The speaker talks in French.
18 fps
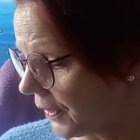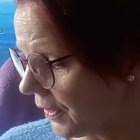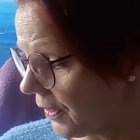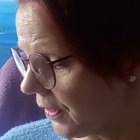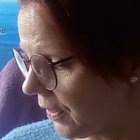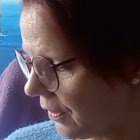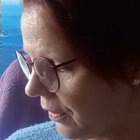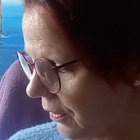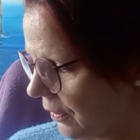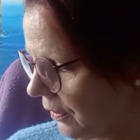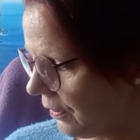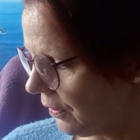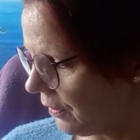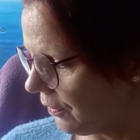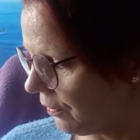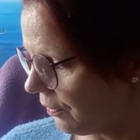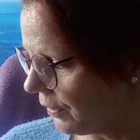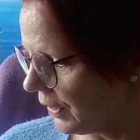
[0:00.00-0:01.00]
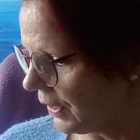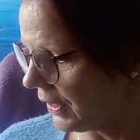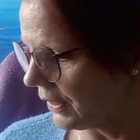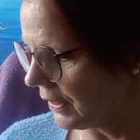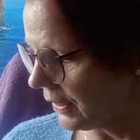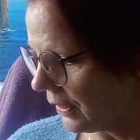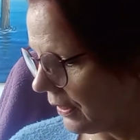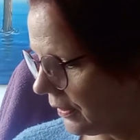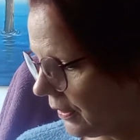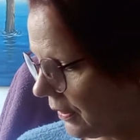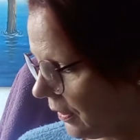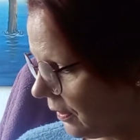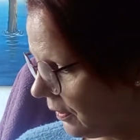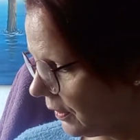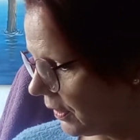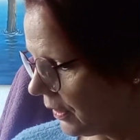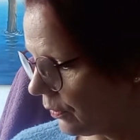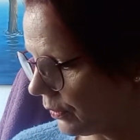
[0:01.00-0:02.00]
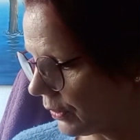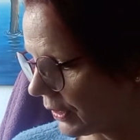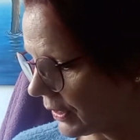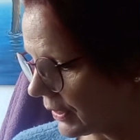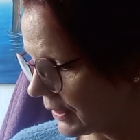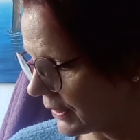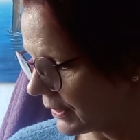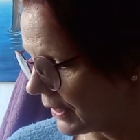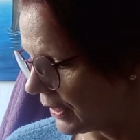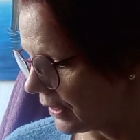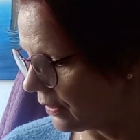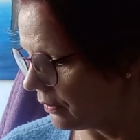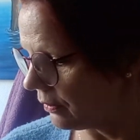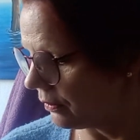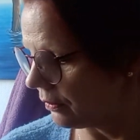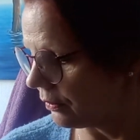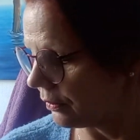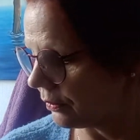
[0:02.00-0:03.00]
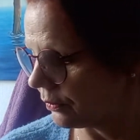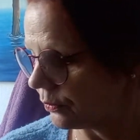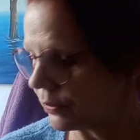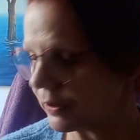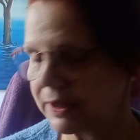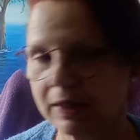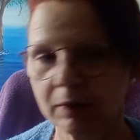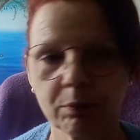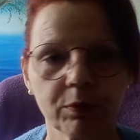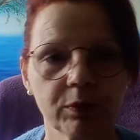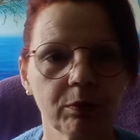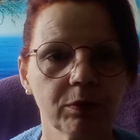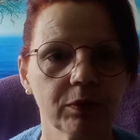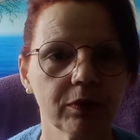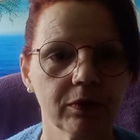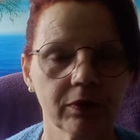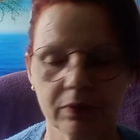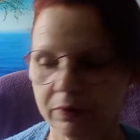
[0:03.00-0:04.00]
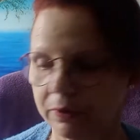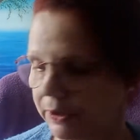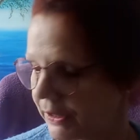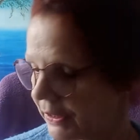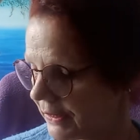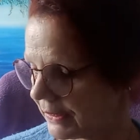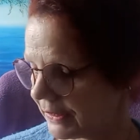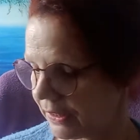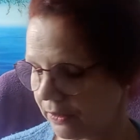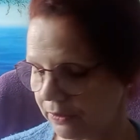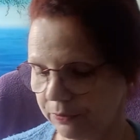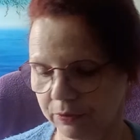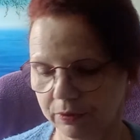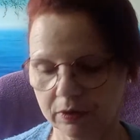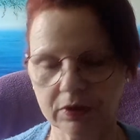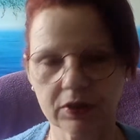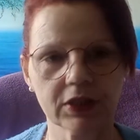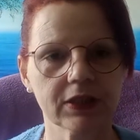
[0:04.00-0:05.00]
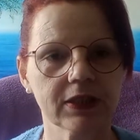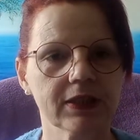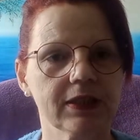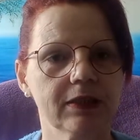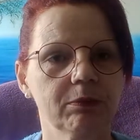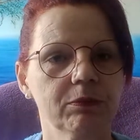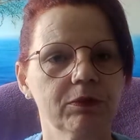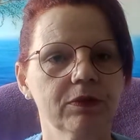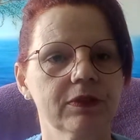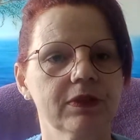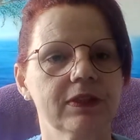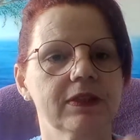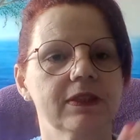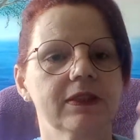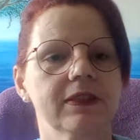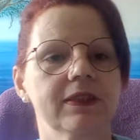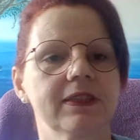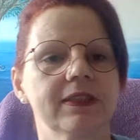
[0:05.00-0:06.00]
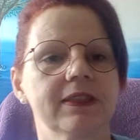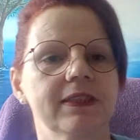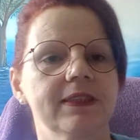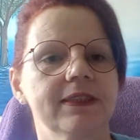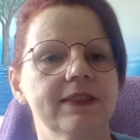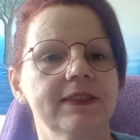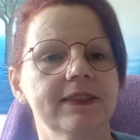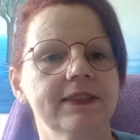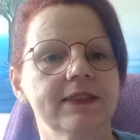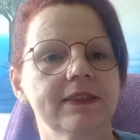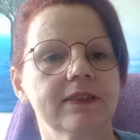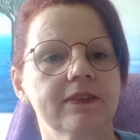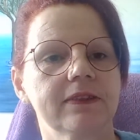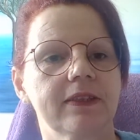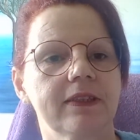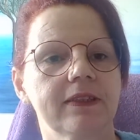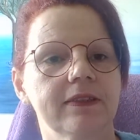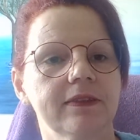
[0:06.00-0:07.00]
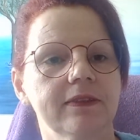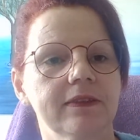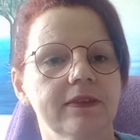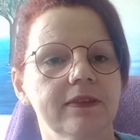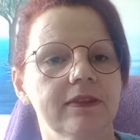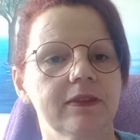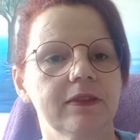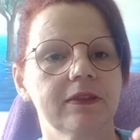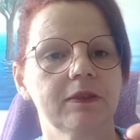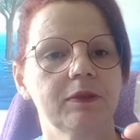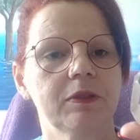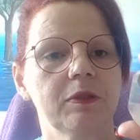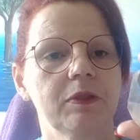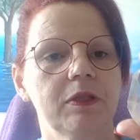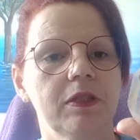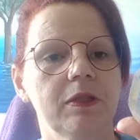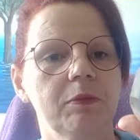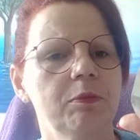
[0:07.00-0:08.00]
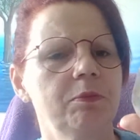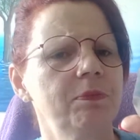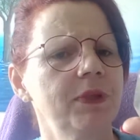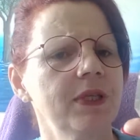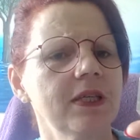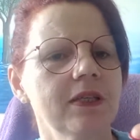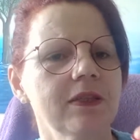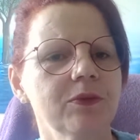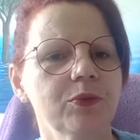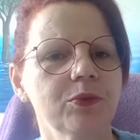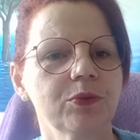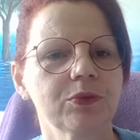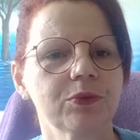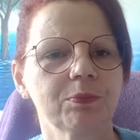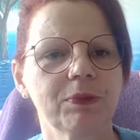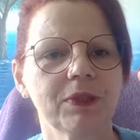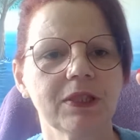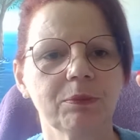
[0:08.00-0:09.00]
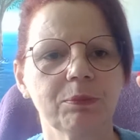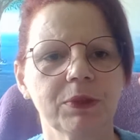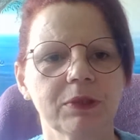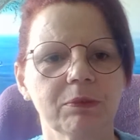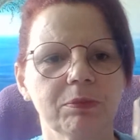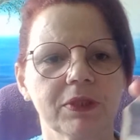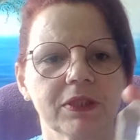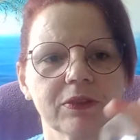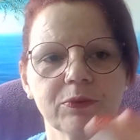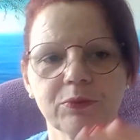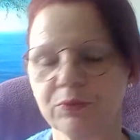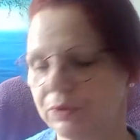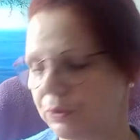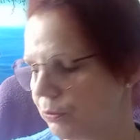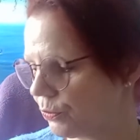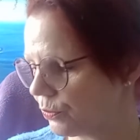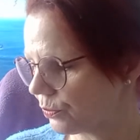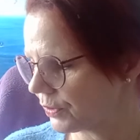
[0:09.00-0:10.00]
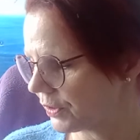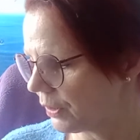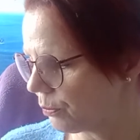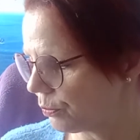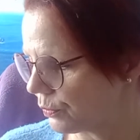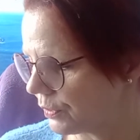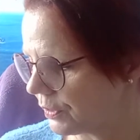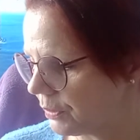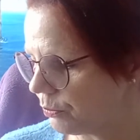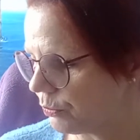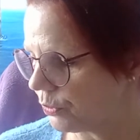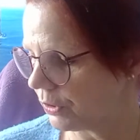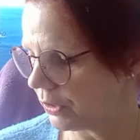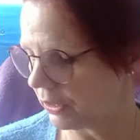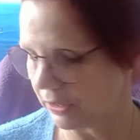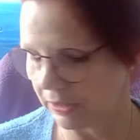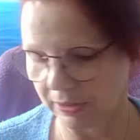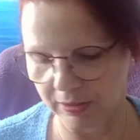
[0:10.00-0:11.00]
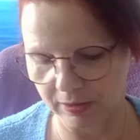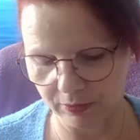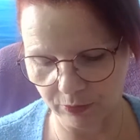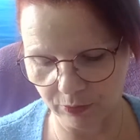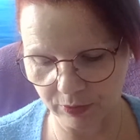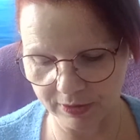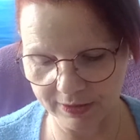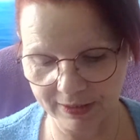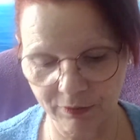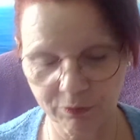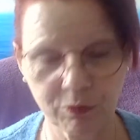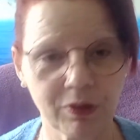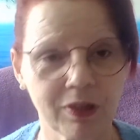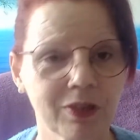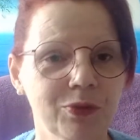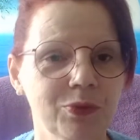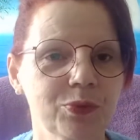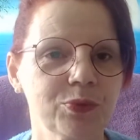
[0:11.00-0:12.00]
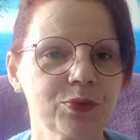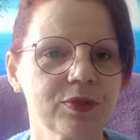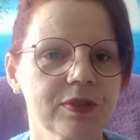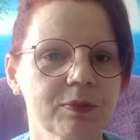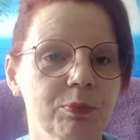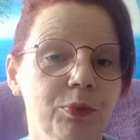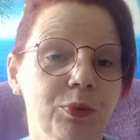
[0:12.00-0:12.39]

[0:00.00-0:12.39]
Hein. Euh, voilà, il y, a, le cristal, euh, tout simplement, le cristal de roche également qui, existe. Hein, et, plein d'autres, plein, plein, plein d'autres. Bon, c'est impossible de les, de les avoir tous.